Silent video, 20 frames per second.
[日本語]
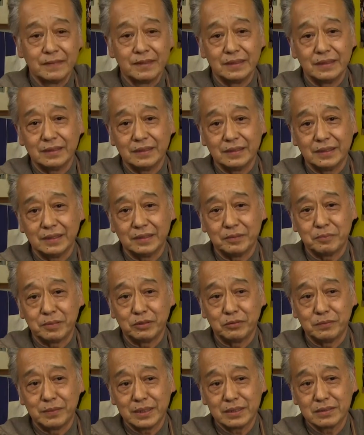でやっぱ
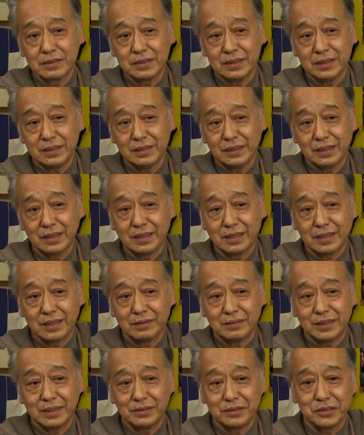りお祭りに関
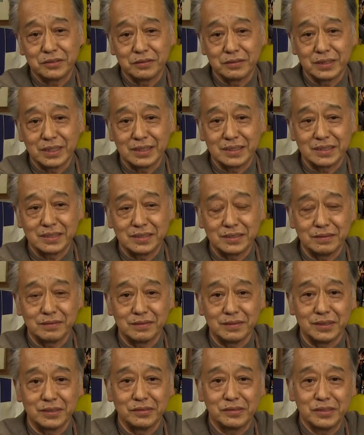わる人たちっていう
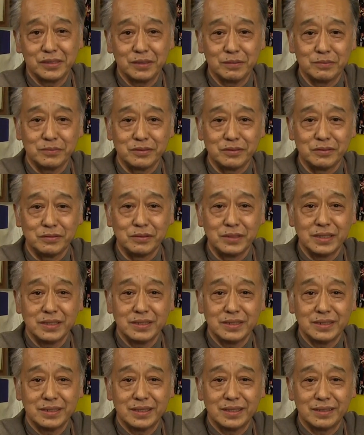のはどうしても
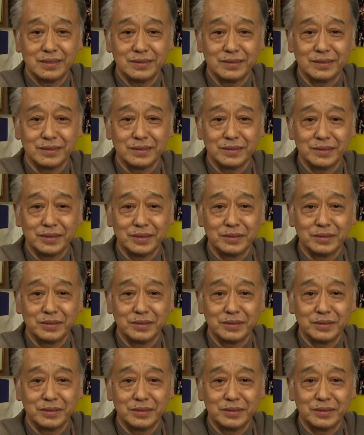オリジナル